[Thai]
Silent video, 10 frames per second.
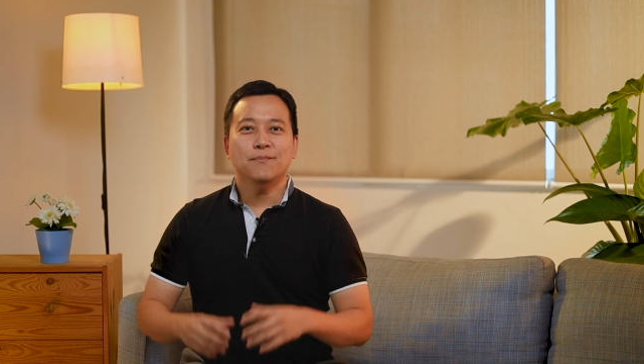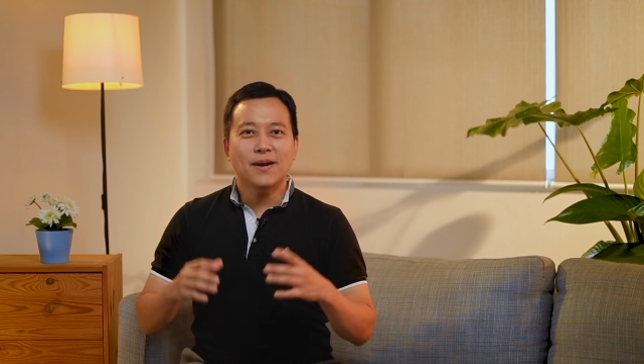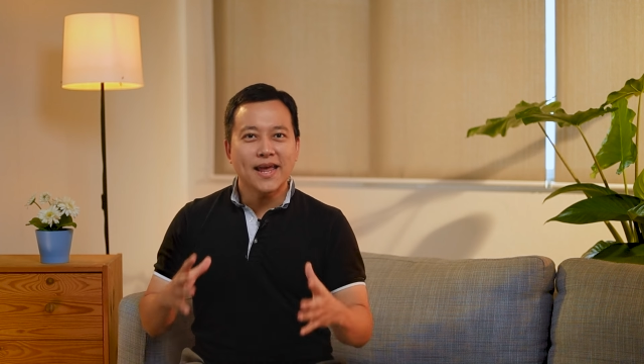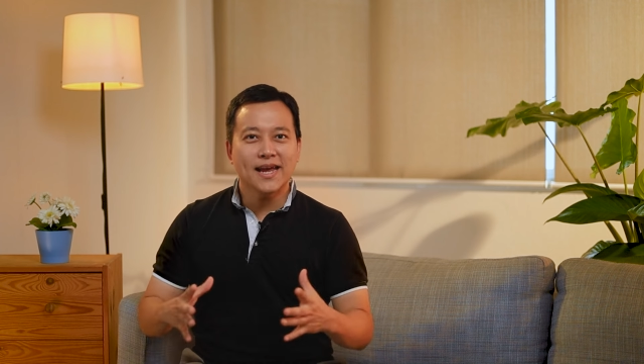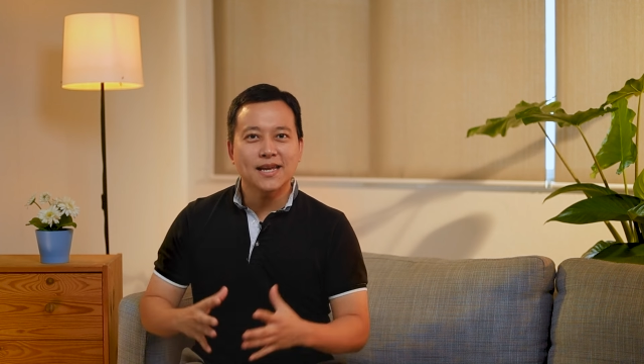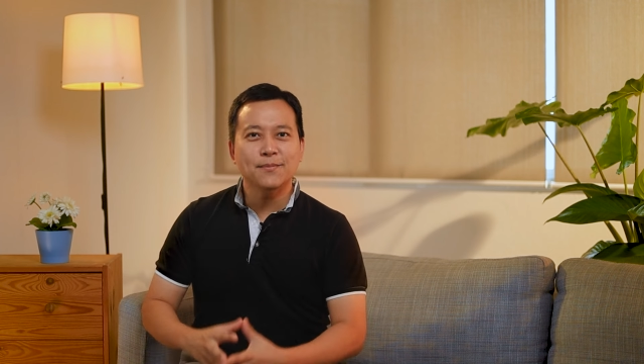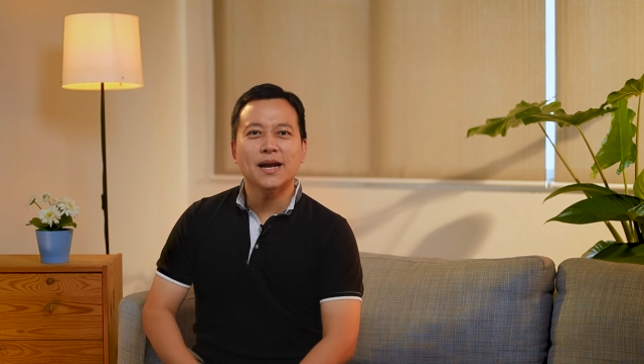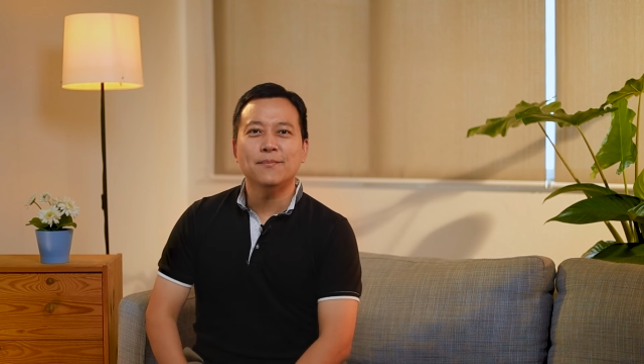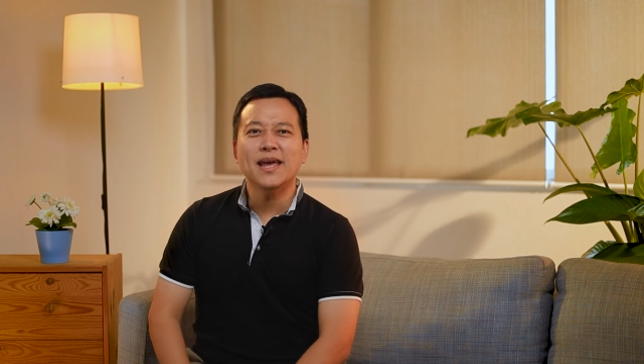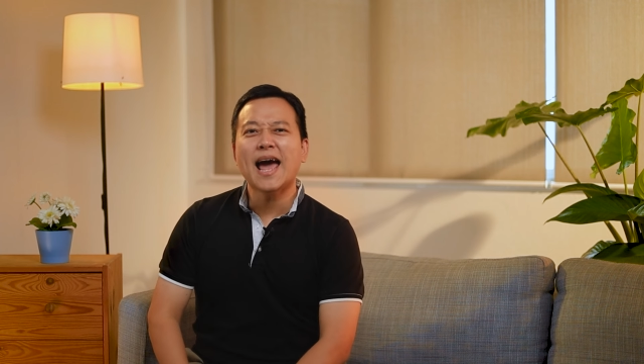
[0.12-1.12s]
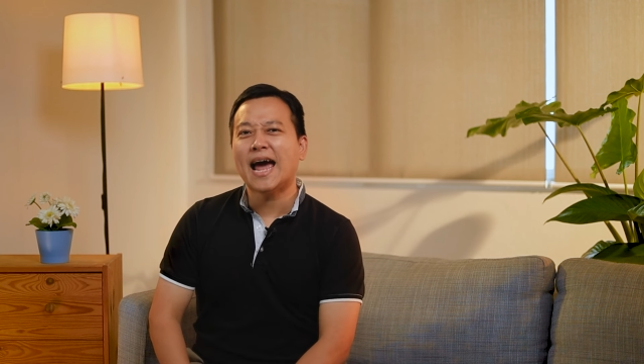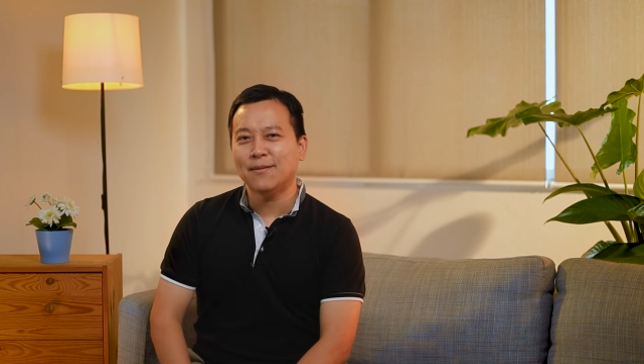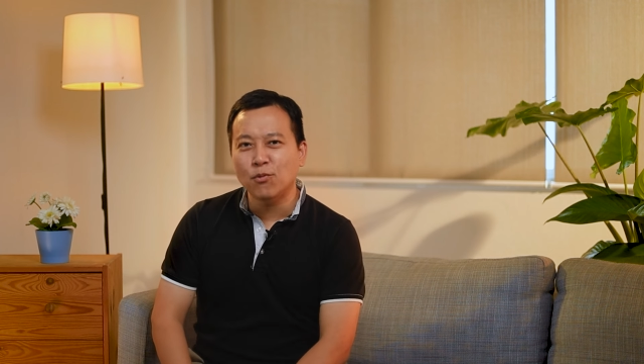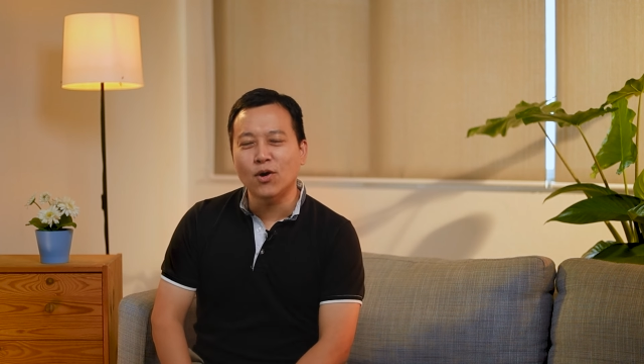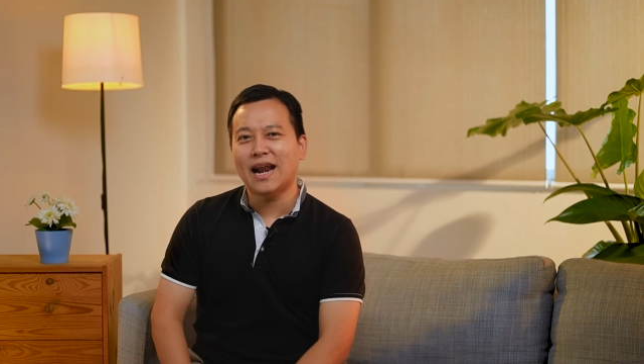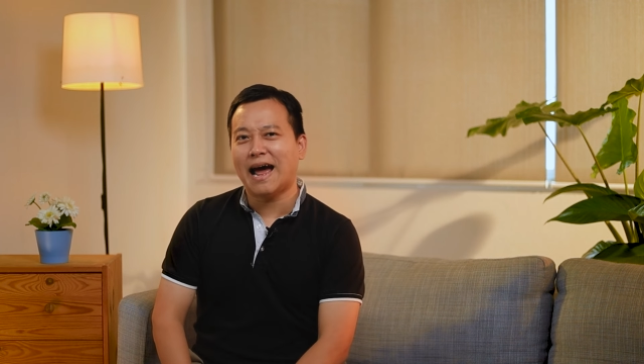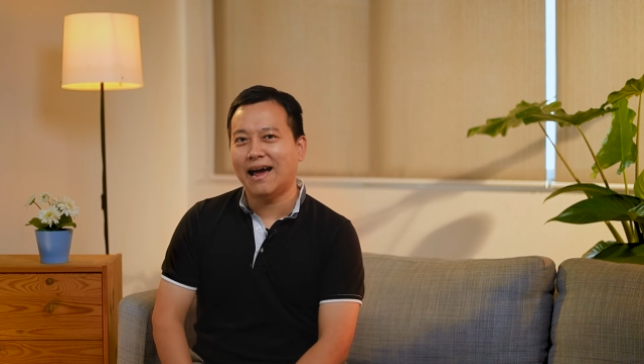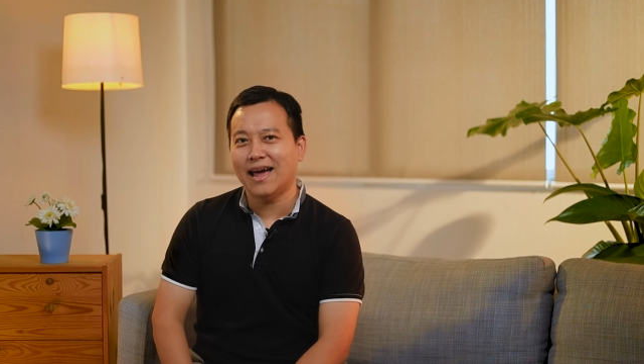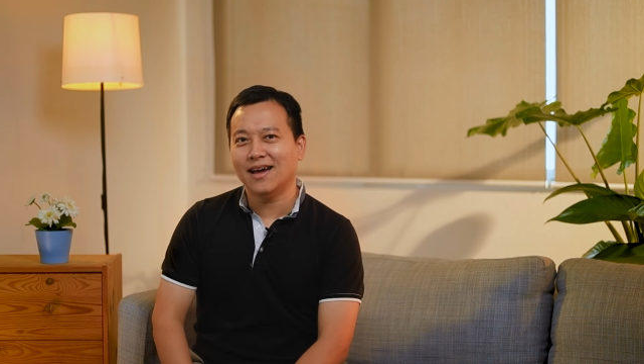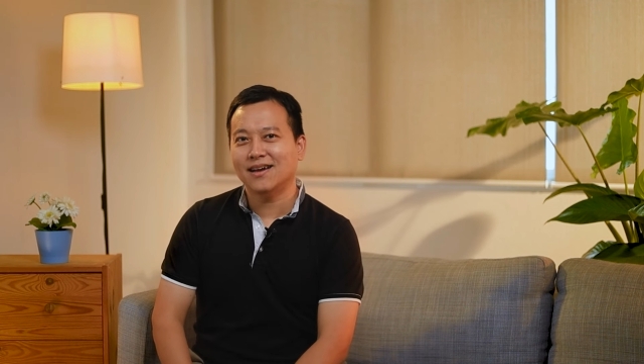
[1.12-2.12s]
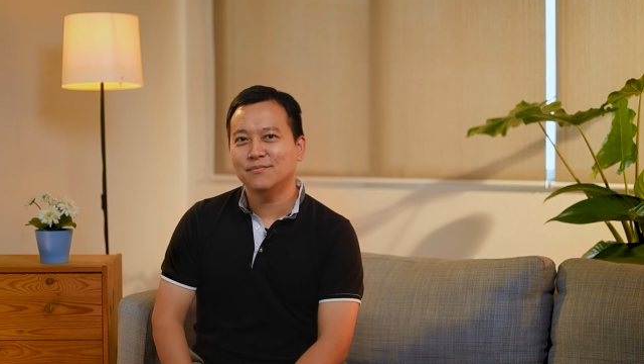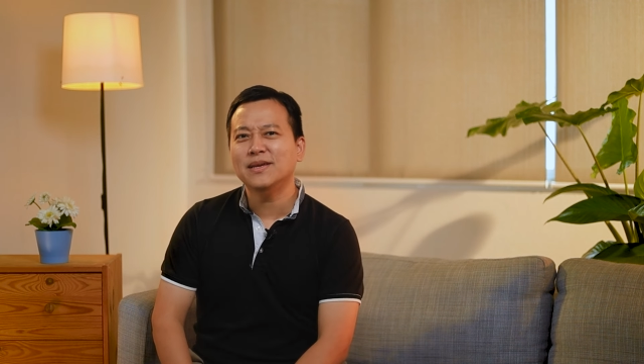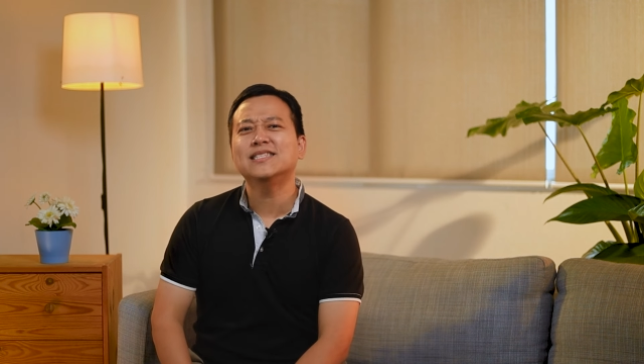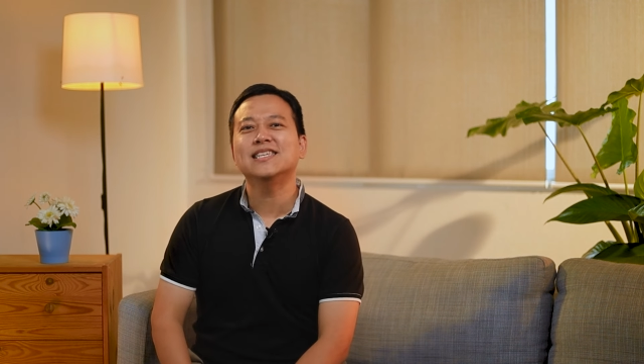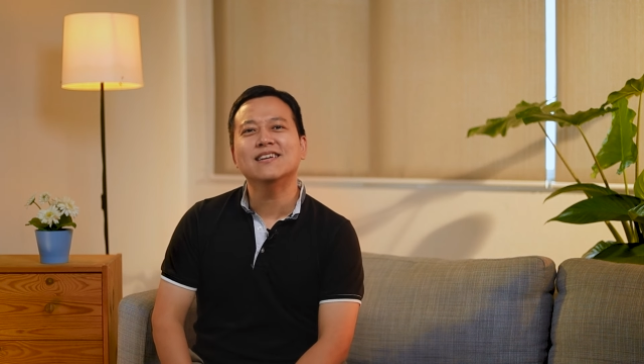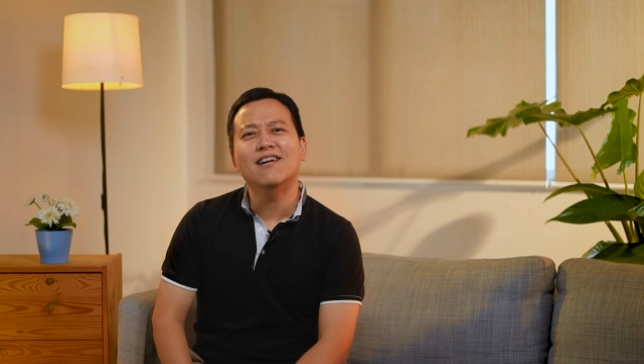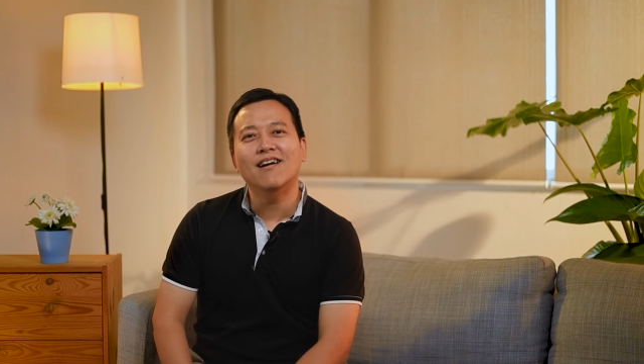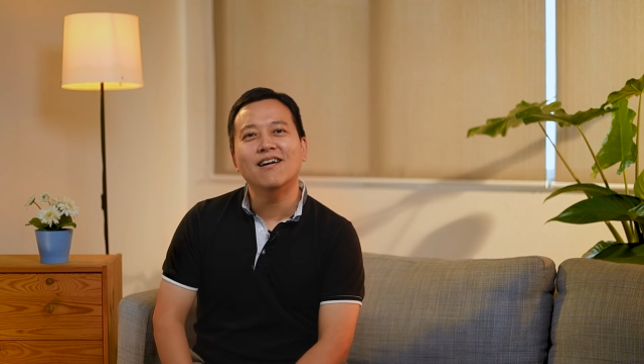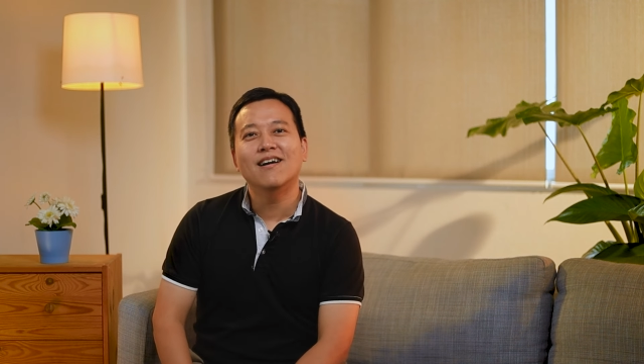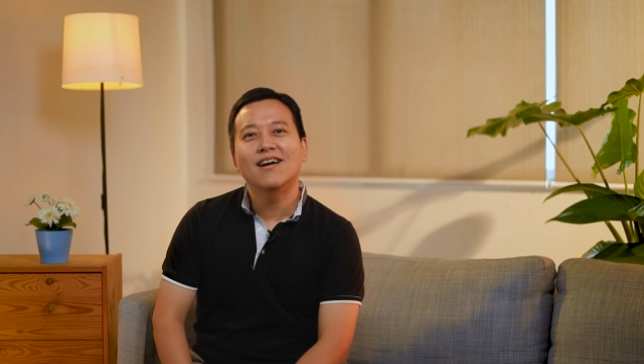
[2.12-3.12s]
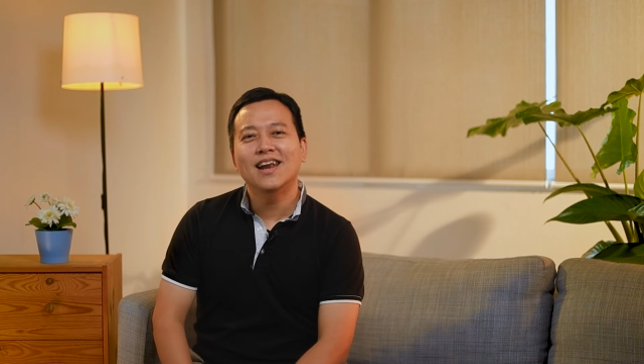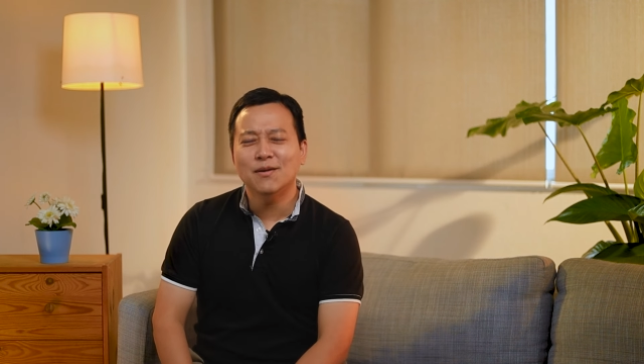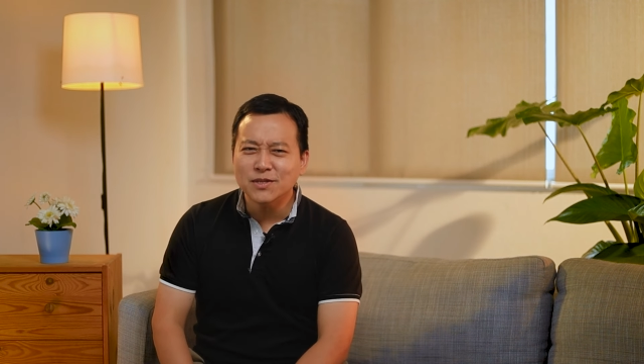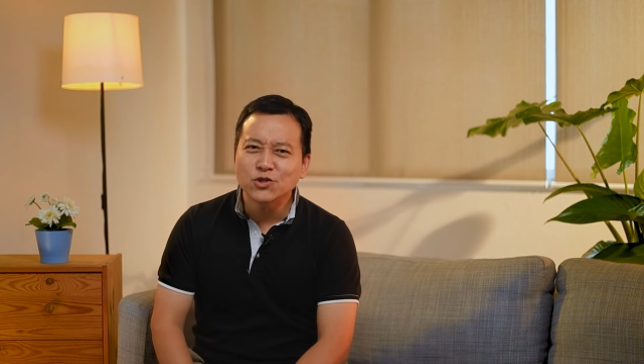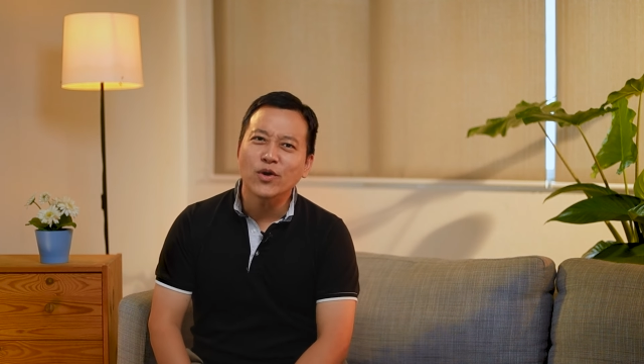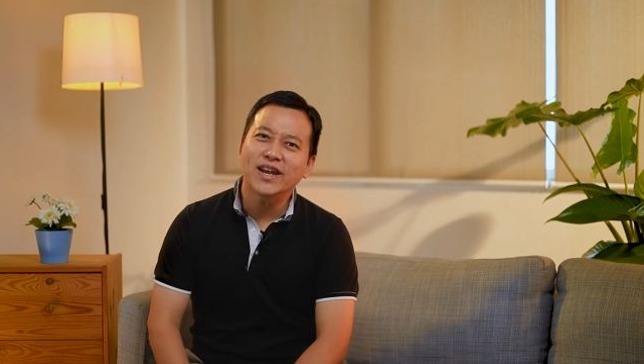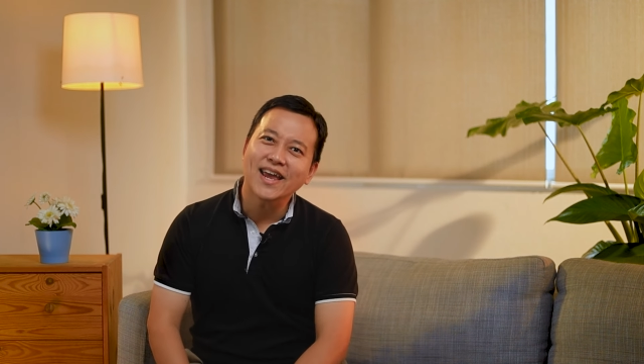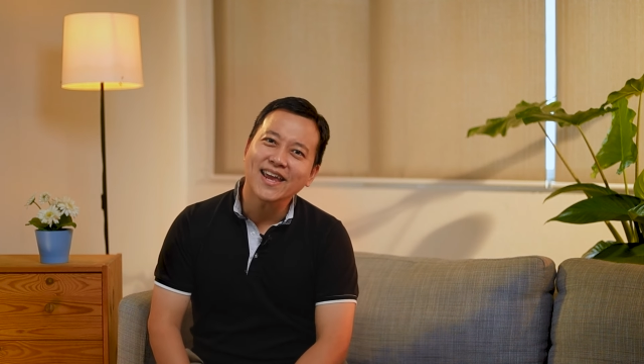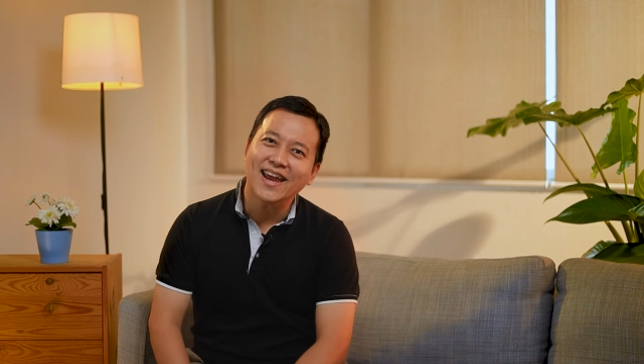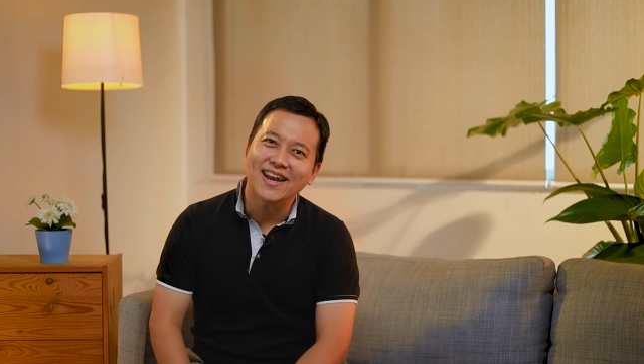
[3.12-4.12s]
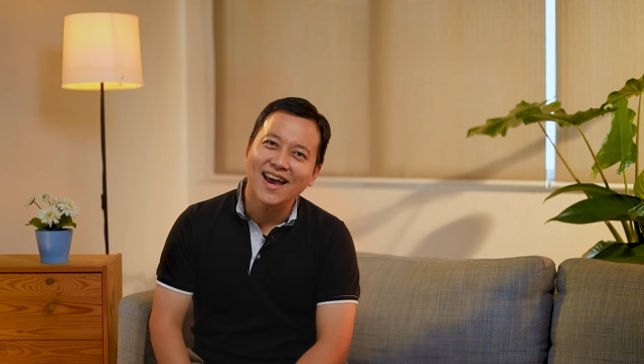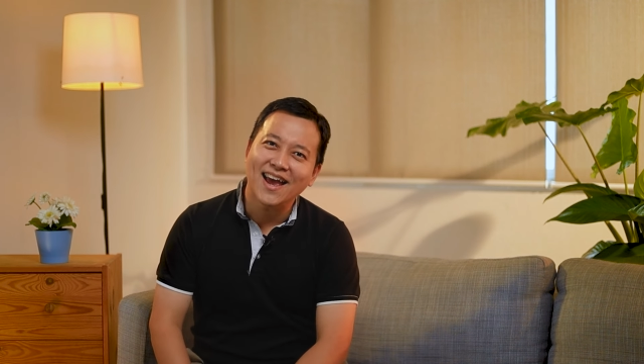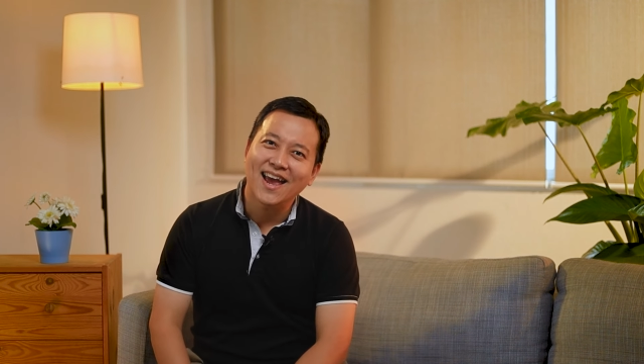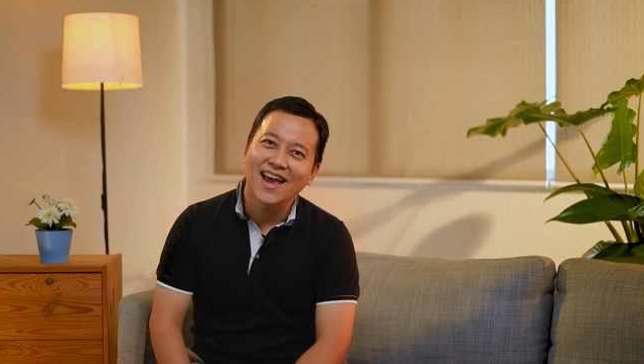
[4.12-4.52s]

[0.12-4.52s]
เพลงที่มันทำให้หายปวดหลังอ่ะมีจริงเหรอแล้วมันช่วยได้ไงนะ